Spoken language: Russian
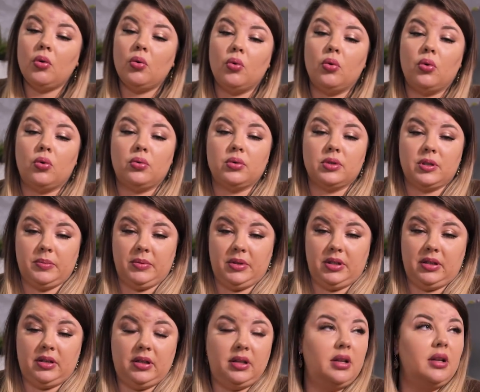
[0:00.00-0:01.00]
О,
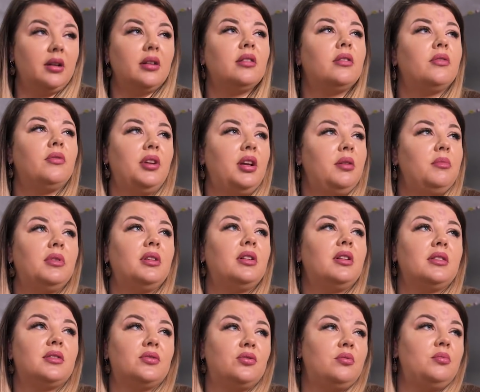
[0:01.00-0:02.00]
Господи, времени на
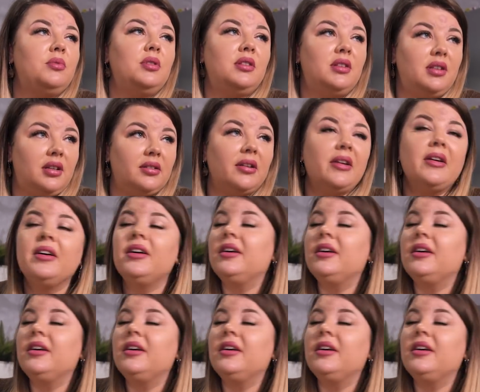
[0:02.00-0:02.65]
раздумие нет.